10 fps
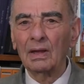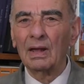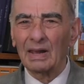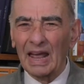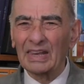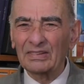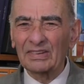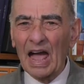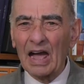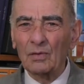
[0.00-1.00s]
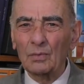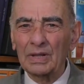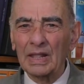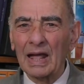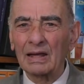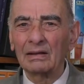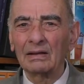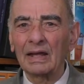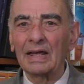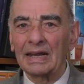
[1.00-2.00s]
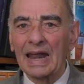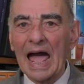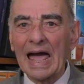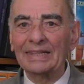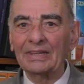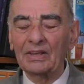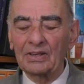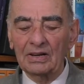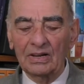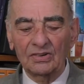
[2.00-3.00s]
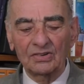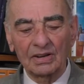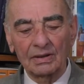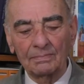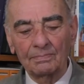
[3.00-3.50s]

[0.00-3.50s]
La insanguina e la annichilisce.